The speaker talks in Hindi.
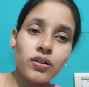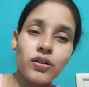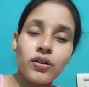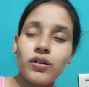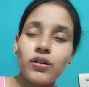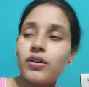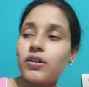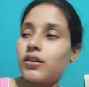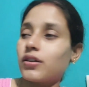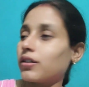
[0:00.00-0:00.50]

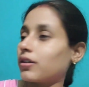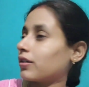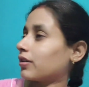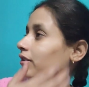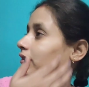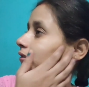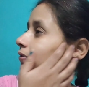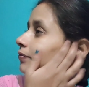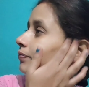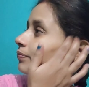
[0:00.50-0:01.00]
और
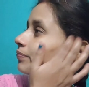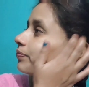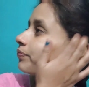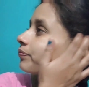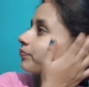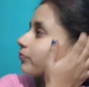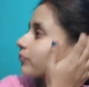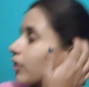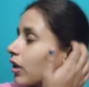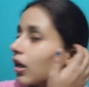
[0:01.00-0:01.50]

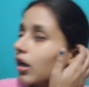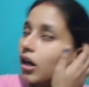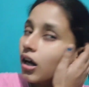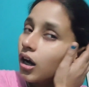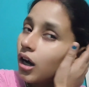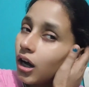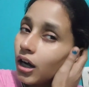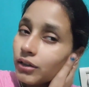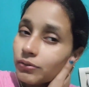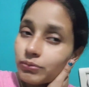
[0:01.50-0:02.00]

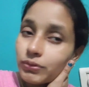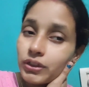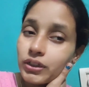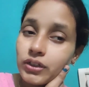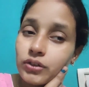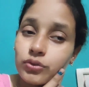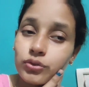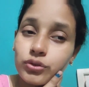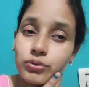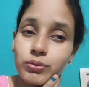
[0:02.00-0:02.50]
आज
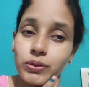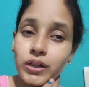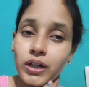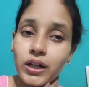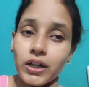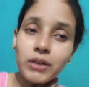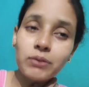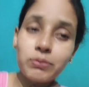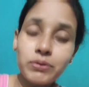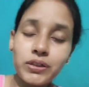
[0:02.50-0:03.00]
मैंने कुछ
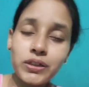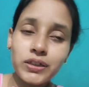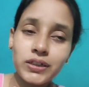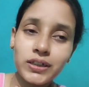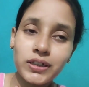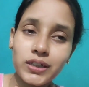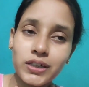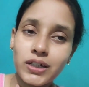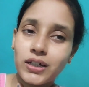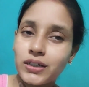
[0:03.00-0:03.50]
बनाया भी नहीं
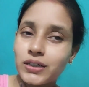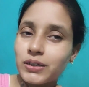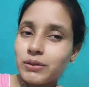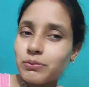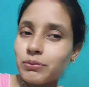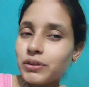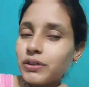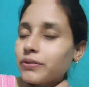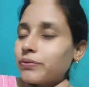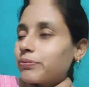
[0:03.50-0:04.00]
है खाने
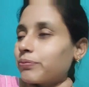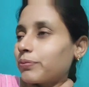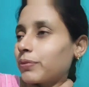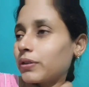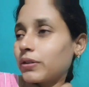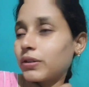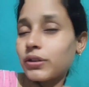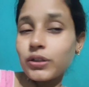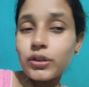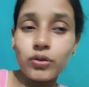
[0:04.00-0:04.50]
में
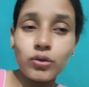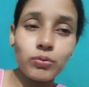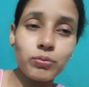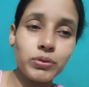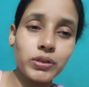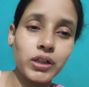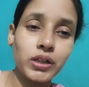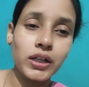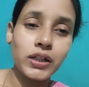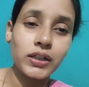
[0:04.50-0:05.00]
पति देव
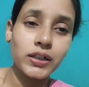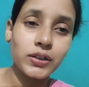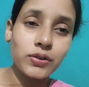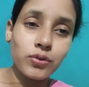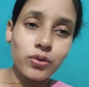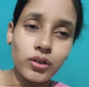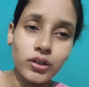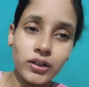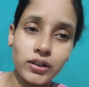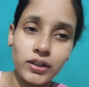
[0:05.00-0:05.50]
भी आएंगे
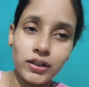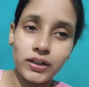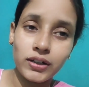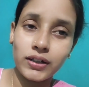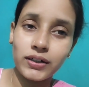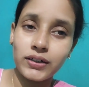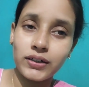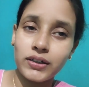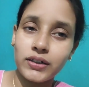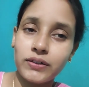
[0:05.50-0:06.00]
तो लेकर
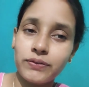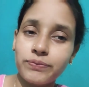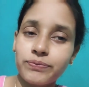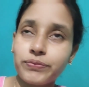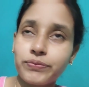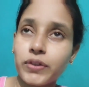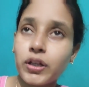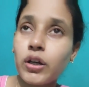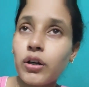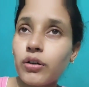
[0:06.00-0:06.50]
आएंगे
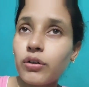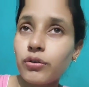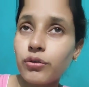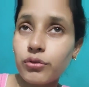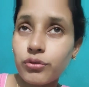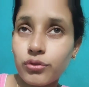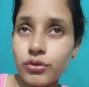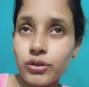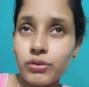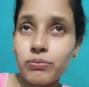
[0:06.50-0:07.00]

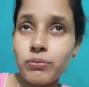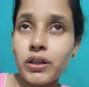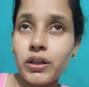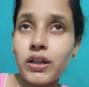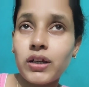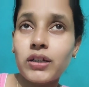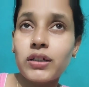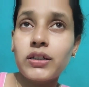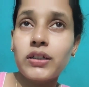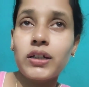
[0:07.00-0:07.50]
उन्होंने
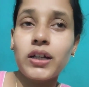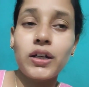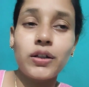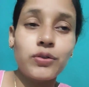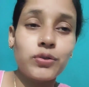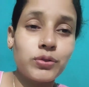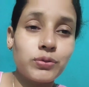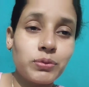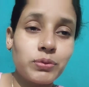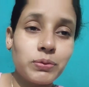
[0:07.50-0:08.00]
मना किया है
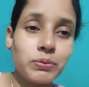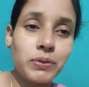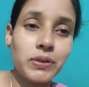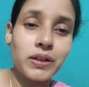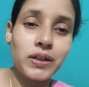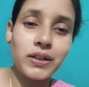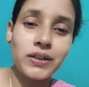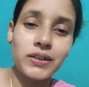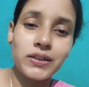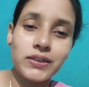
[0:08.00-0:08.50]
कुछ भी
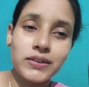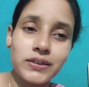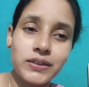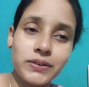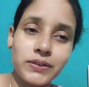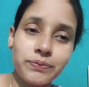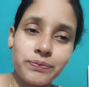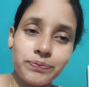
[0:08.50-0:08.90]
बनाने से